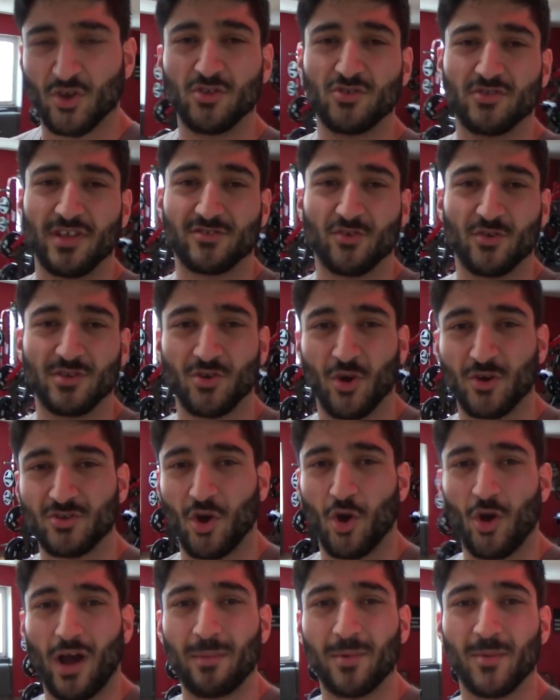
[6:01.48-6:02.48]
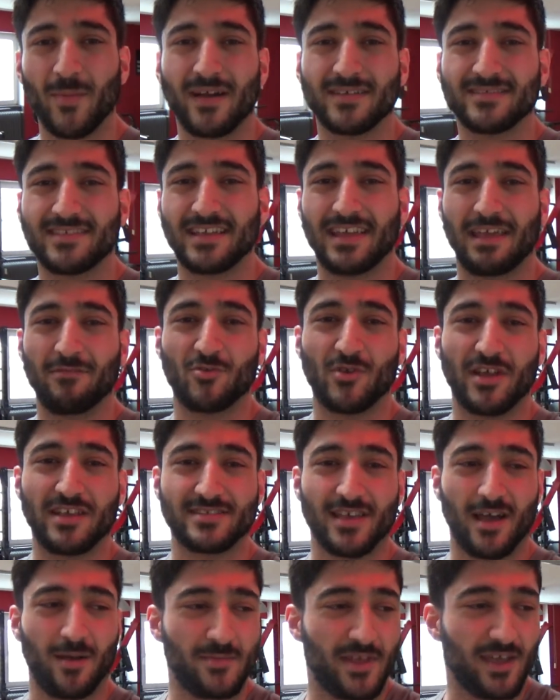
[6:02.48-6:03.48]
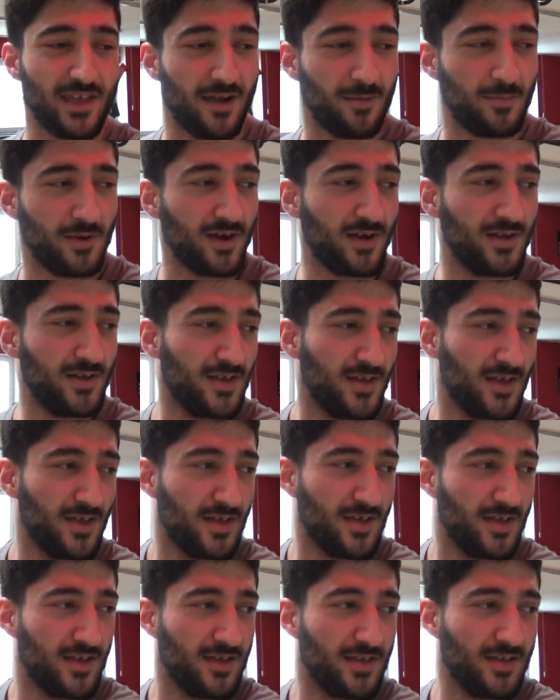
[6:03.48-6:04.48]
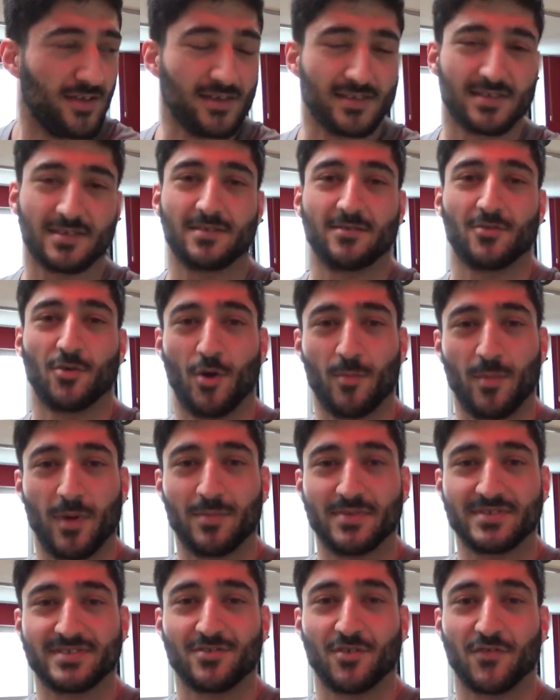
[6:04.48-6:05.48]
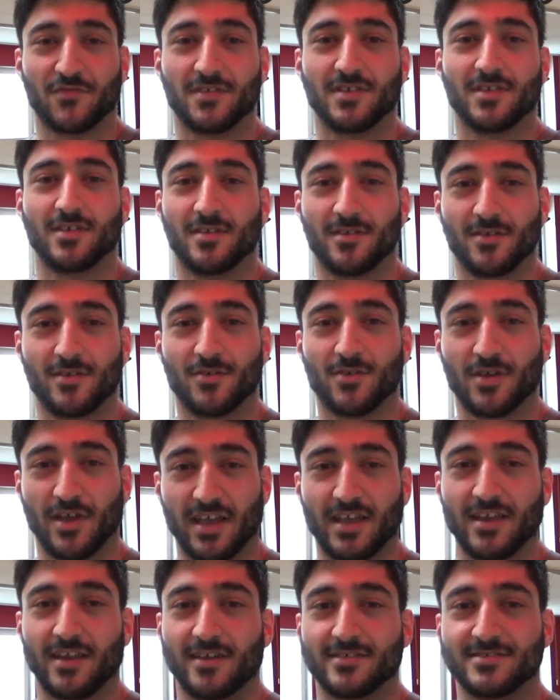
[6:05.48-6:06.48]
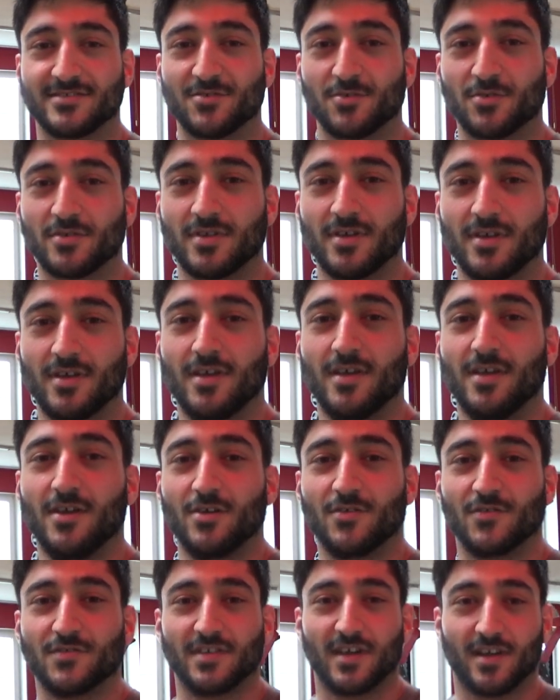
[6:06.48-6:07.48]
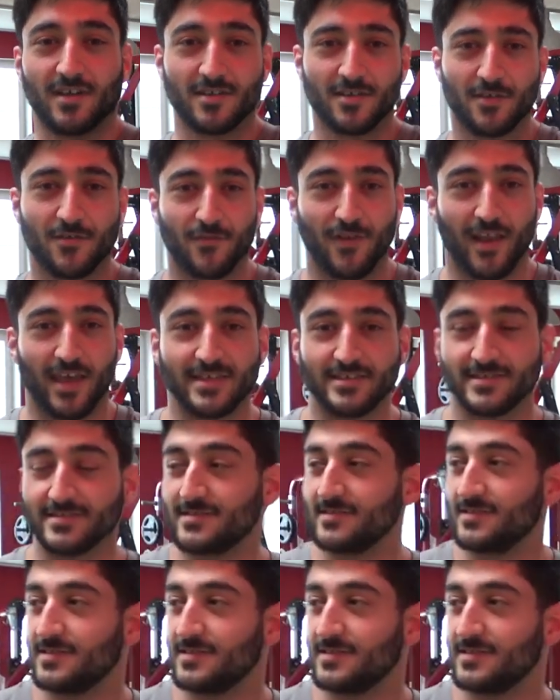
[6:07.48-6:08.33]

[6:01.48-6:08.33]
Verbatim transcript: ich könnte natürlich heute auch Arme machen, denn MB ist Arm Day, aber ich höre mal ein bisschen auf die Regeneration und sagen, vielleicht.